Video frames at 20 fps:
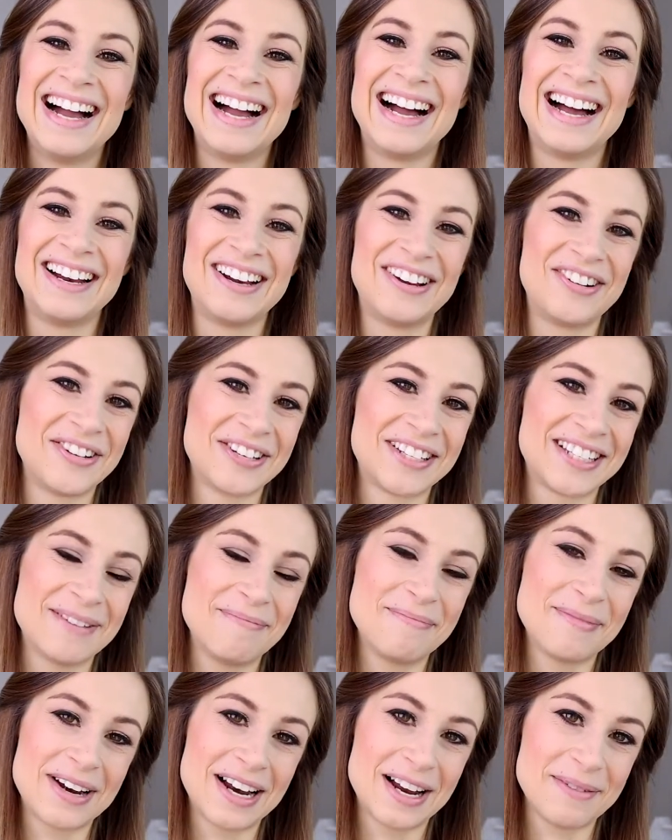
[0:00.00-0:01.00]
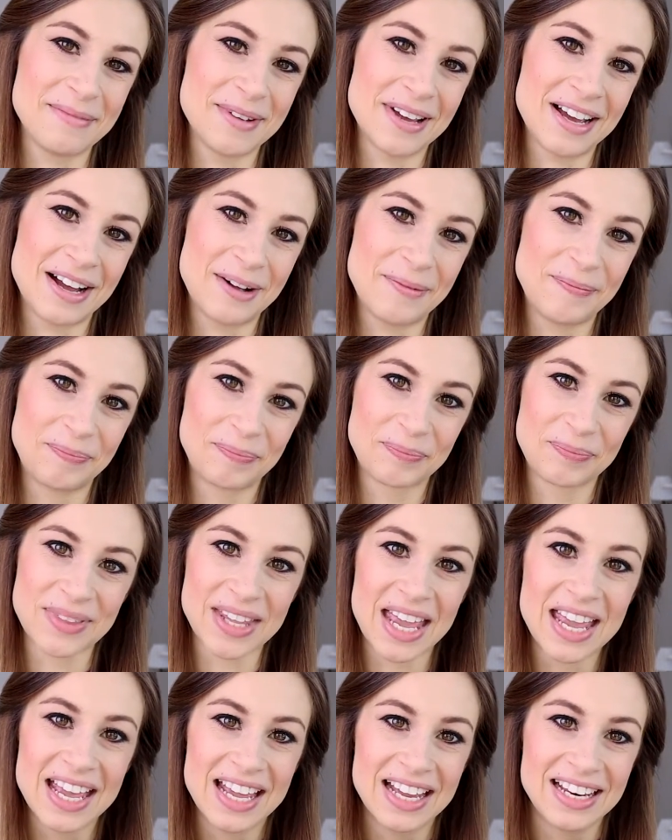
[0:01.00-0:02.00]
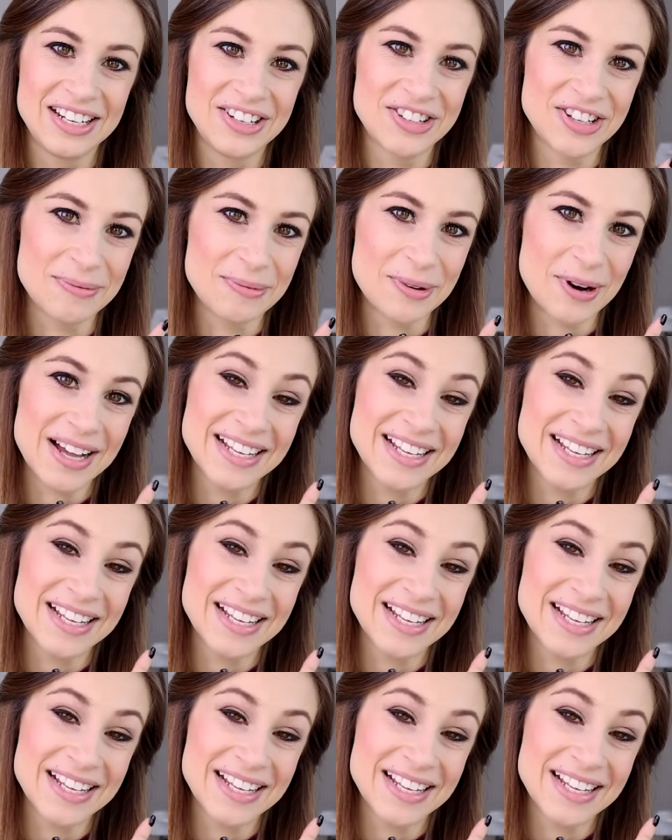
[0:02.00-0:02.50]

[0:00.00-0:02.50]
Allora, ho sempre la mia, diciamo,